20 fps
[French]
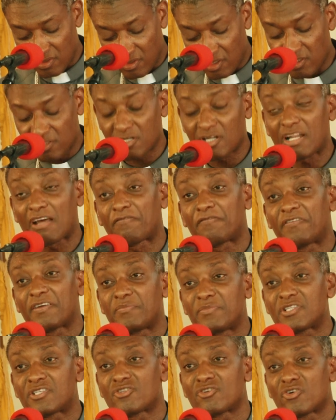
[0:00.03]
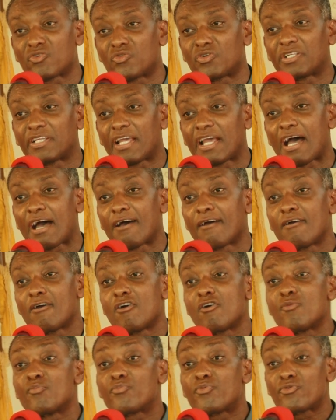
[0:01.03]
Dans ton affaire, a fait mission qu'on y a
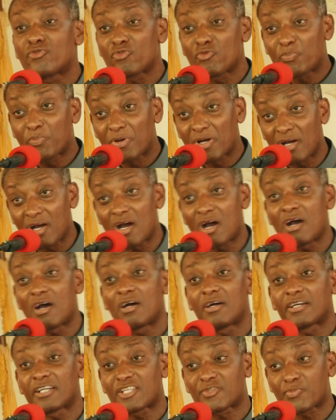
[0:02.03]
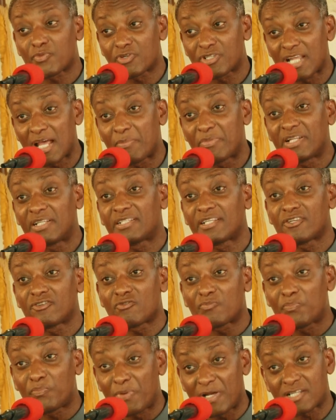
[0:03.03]
pour nous prendre responsabilité,
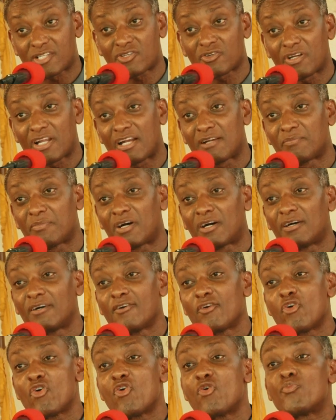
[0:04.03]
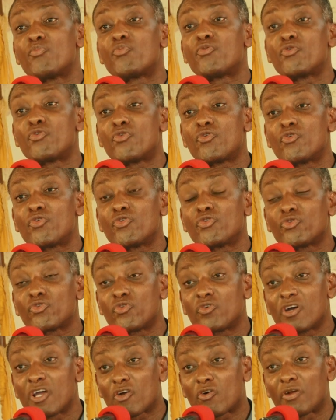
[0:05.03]
nous personnellement, pour
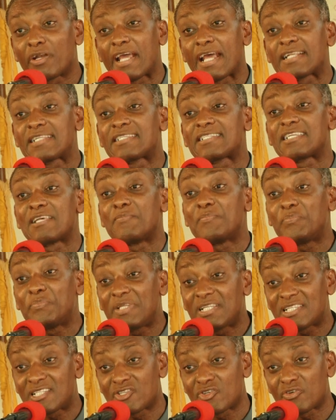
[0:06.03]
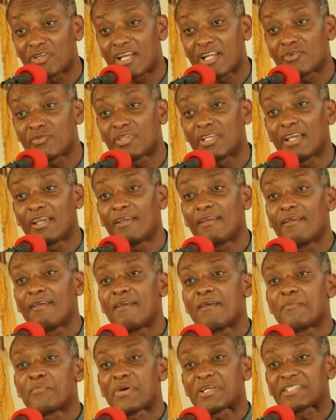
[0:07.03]
nous reconnaître ces missionnaires, nous y
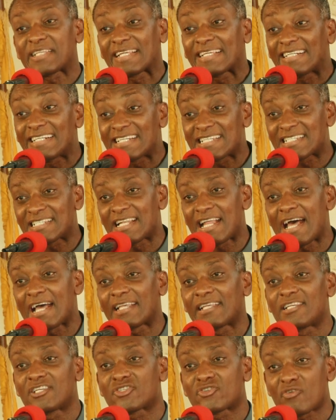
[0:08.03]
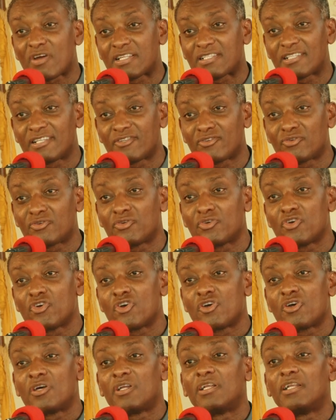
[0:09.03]
parce que Christ là qui choisit nous,
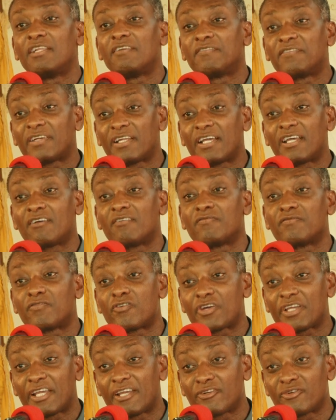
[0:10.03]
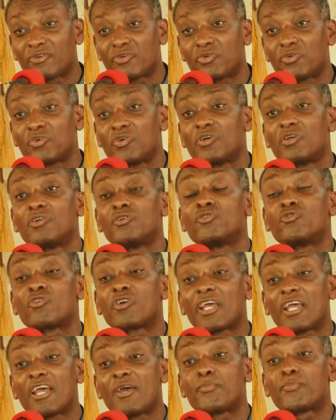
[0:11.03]
livré, voyez-nous, nous
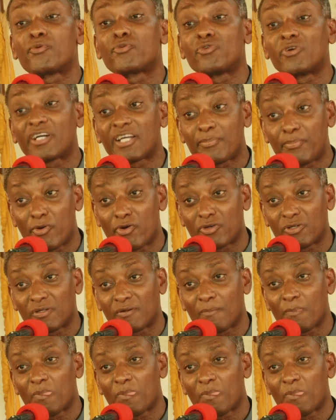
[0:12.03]
gain pour nous répondre.